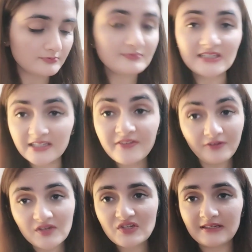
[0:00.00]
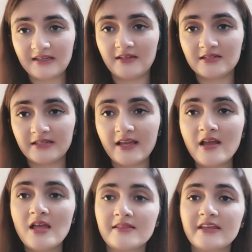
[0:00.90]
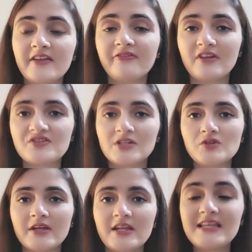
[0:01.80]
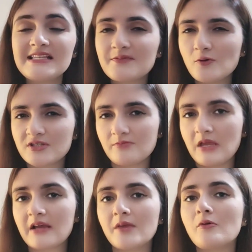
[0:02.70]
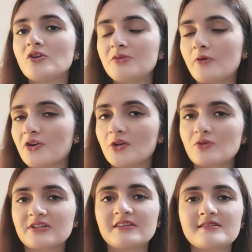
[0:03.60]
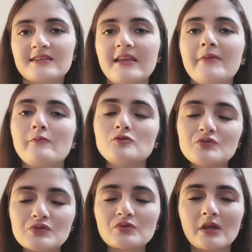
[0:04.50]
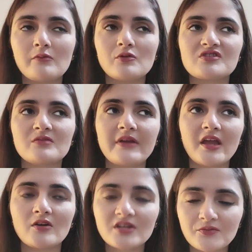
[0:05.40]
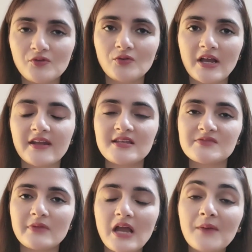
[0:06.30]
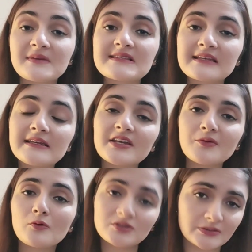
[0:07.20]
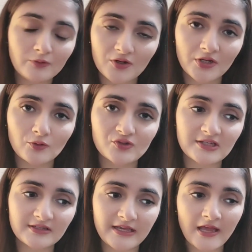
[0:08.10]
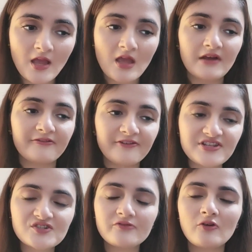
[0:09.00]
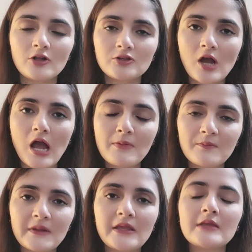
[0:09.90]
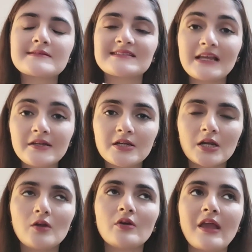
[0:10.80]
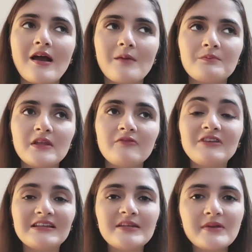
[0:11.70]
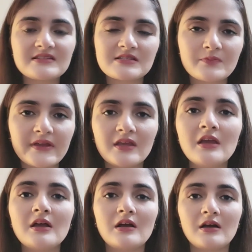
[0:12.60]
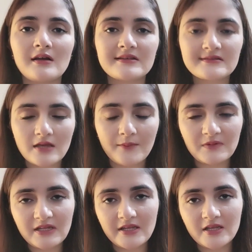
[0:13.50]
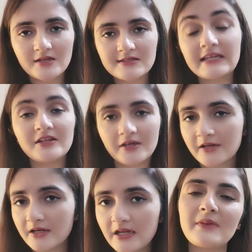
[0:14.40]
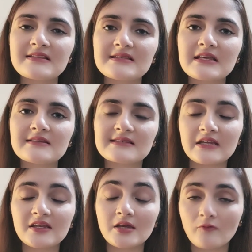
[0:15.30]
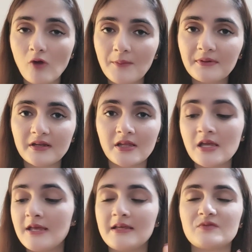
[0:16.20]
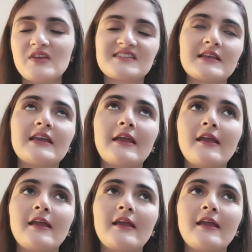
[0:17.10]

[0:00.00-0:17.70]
कि फेशियल की ठीक है देखिए फेशियल जो है ना इस मौसम में आके बहुत इंपॉर्टेंट हो जाता है जैसे ये मूनसून का मौसम है और गर्मियों का है ना इसमें आपकी स्किन केयर बहुत इंपॉर्टेंट हो जाती है फर्स्ट ऑफ ऑल तो आप अपनी सेट कर लो कि आपने वीकली बेसिस पे आ, अपनी स्किन केयर करनी है बेसिक स्किन केयर वो आप करें जैसे कि